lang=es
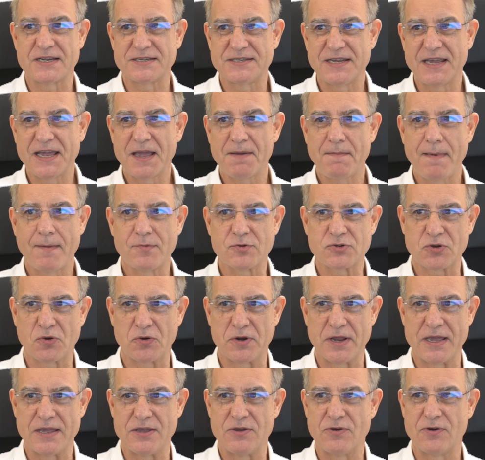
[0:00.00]
Así que vamos
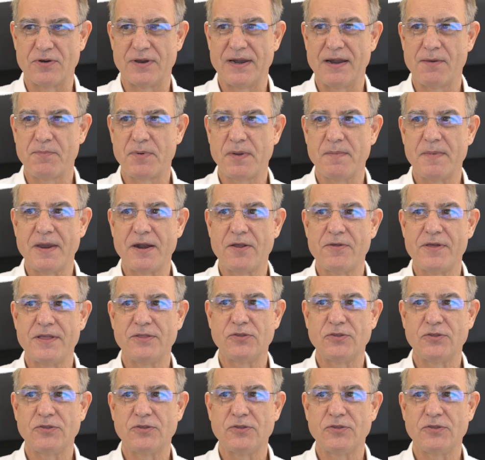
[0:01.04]
con ello. Lo primero de